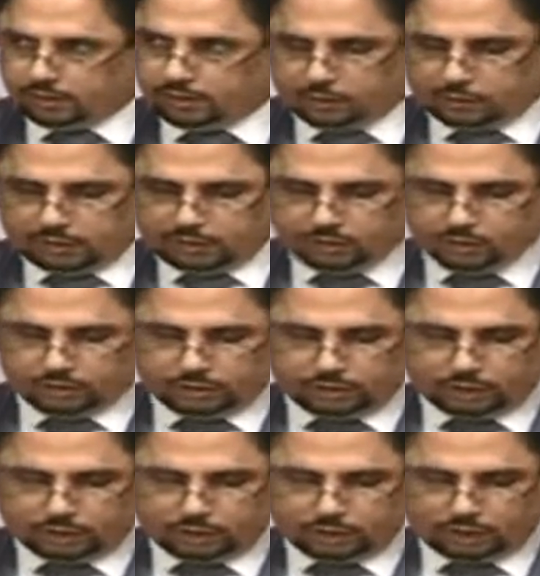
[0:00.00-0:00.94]
من
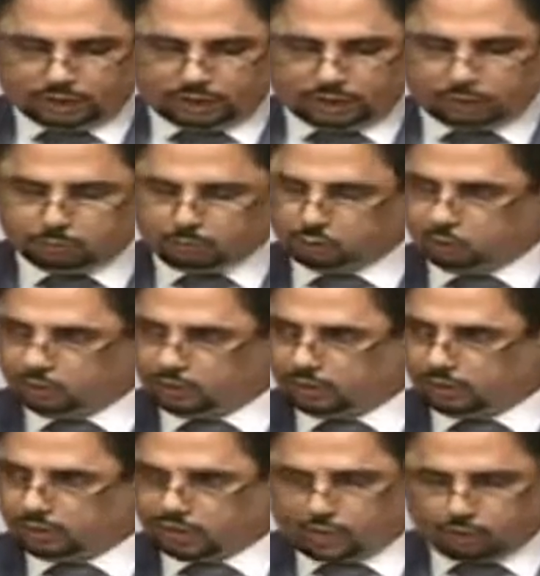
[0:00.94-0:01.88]
أجل شرح مضمون
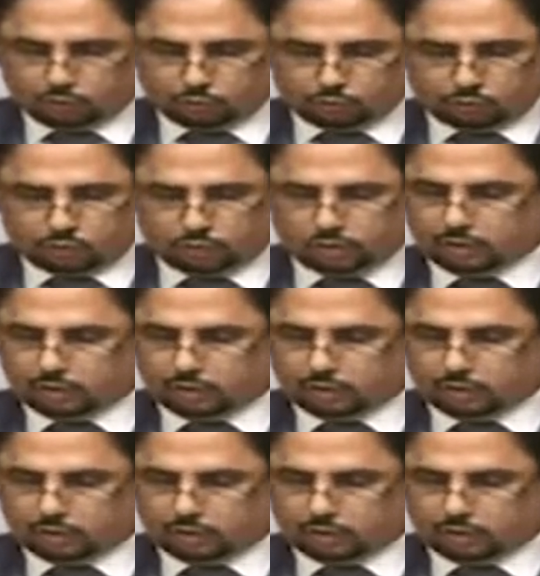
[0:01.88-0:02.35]
القانون